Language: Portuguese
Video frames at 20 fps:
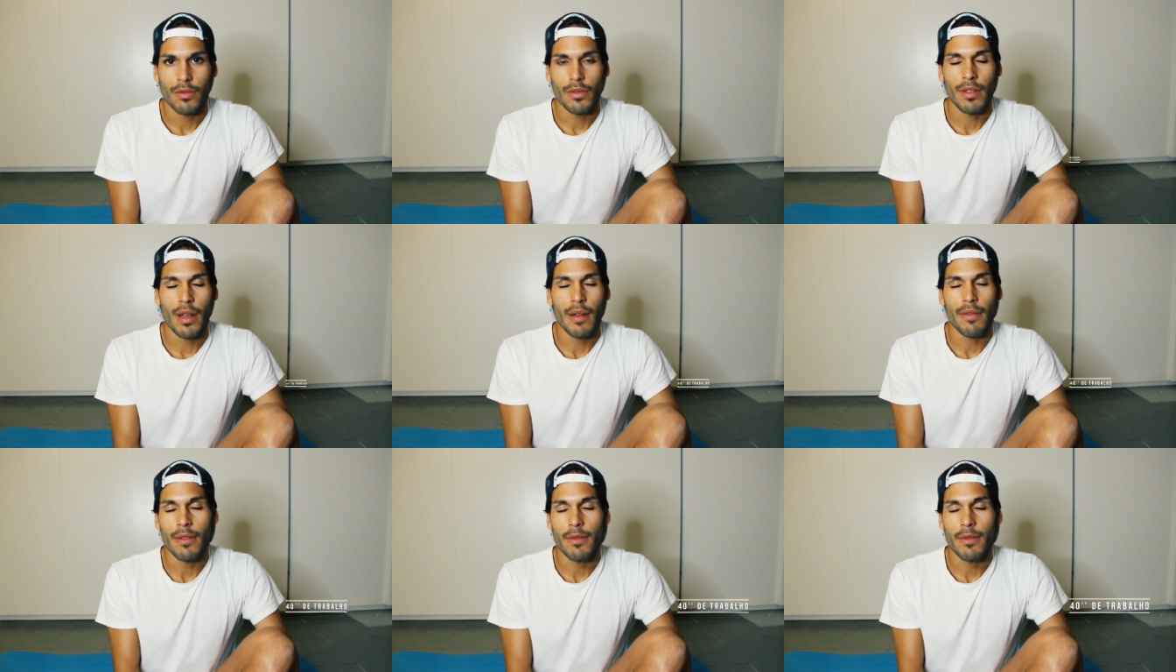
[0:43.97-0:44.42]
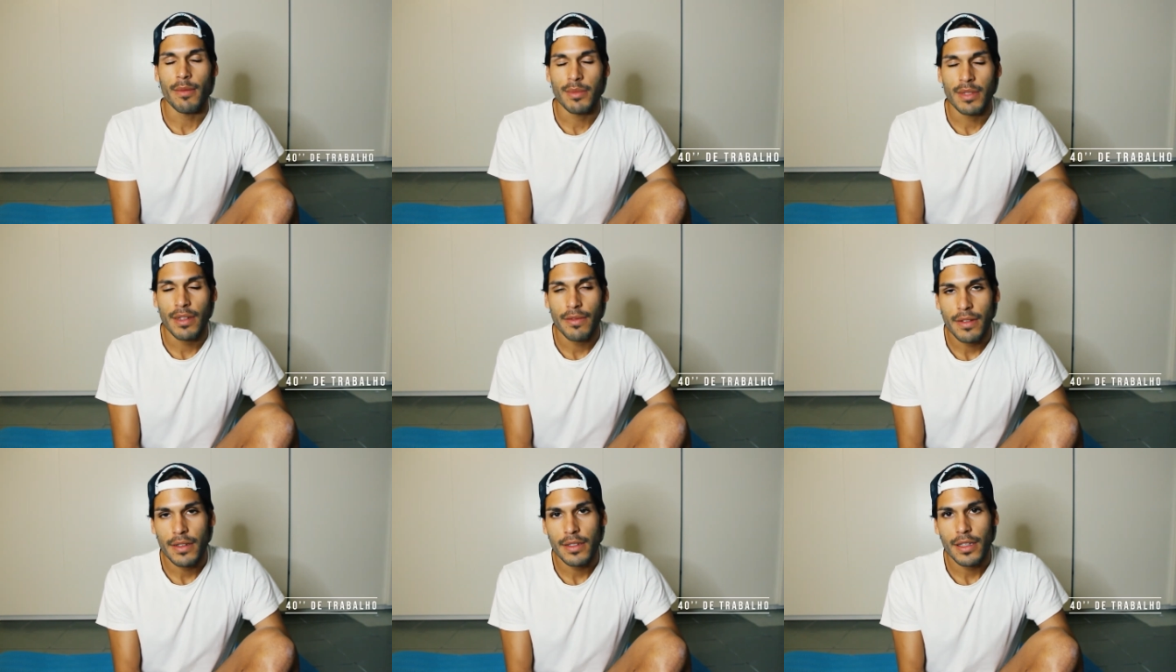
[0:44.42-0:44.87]
Estávamos
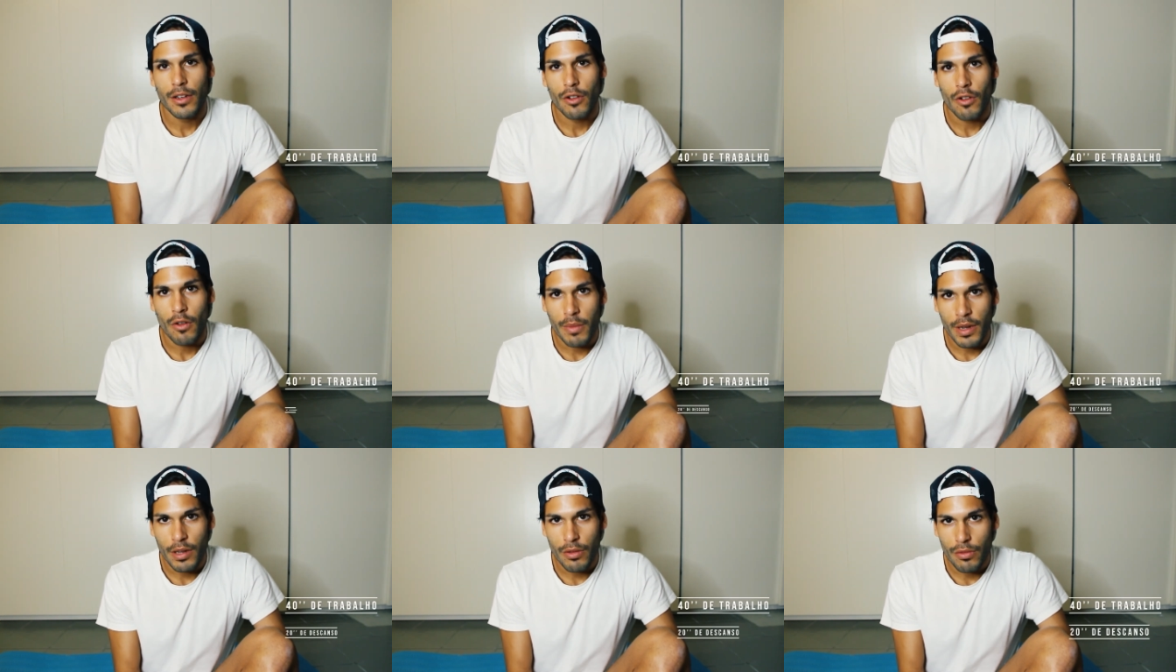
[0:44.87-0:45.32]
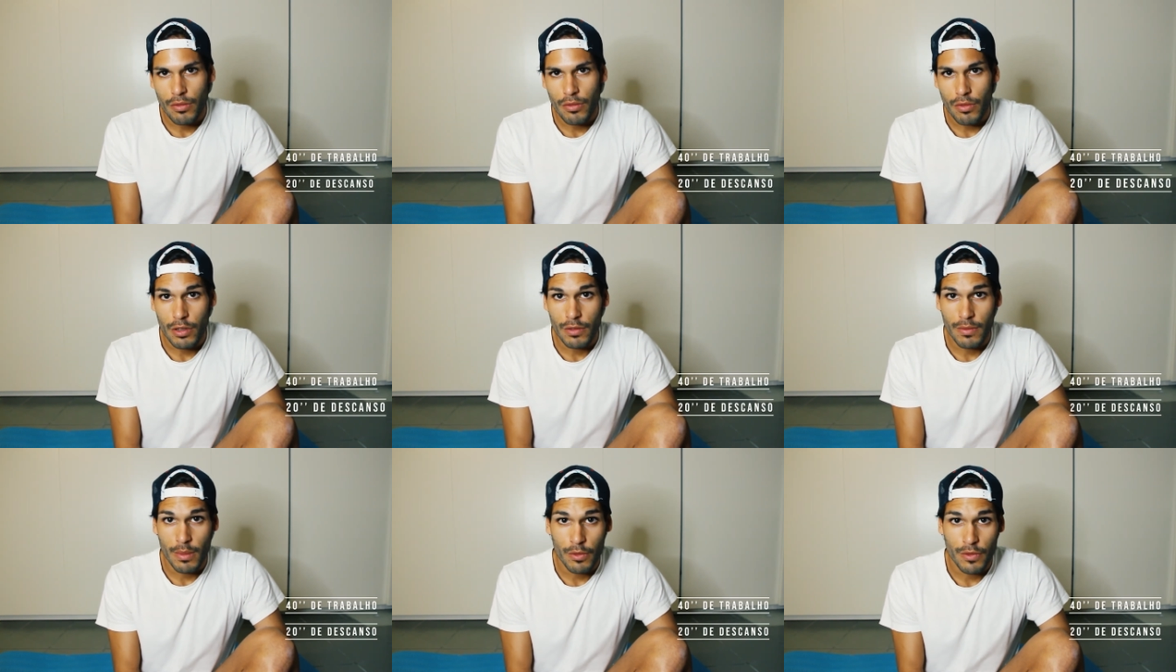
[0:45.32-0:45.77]
a fazer com um minuto,
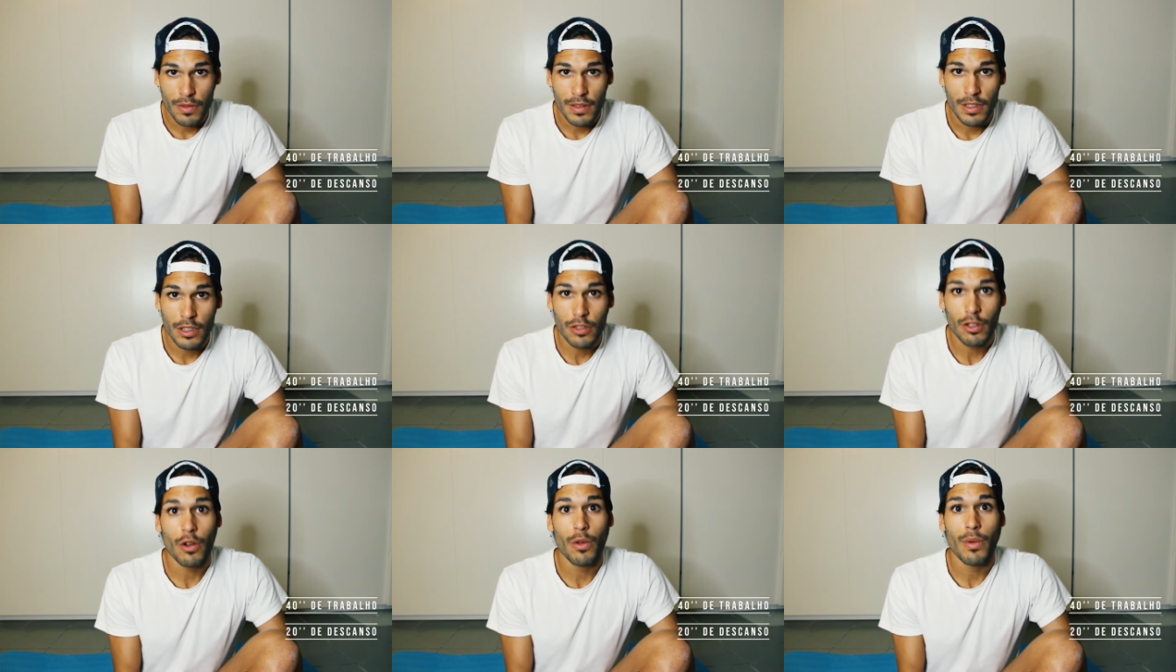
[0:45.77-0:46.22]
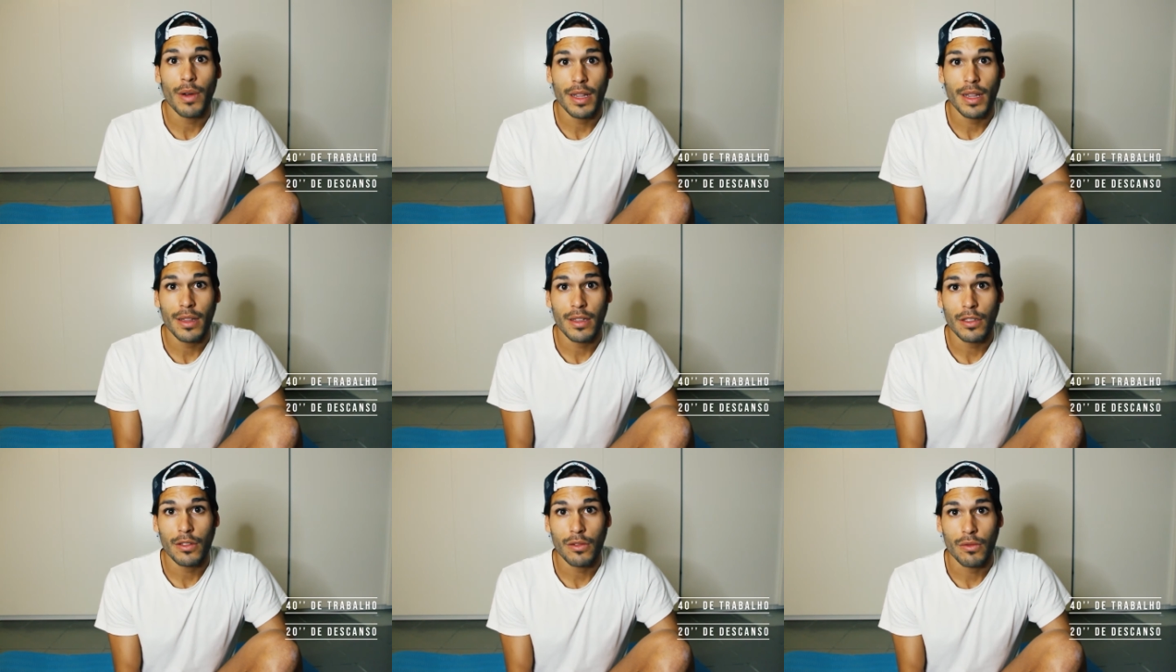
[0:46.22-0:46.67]
hoje vamos fazer só
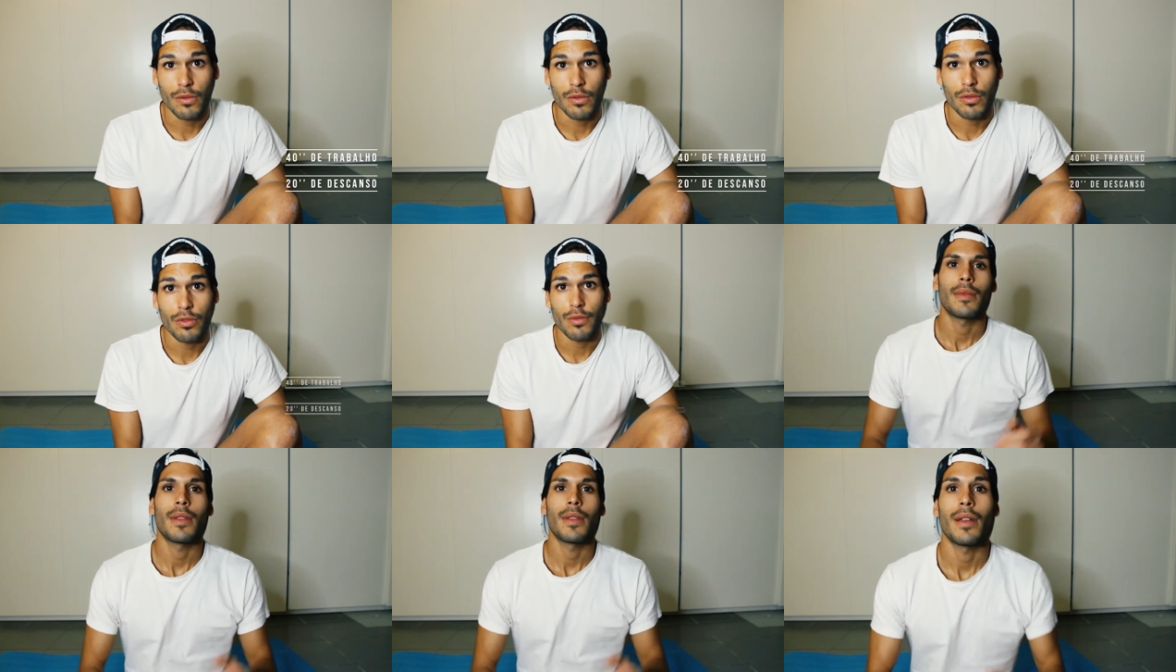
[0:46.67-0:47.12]
40 segundos.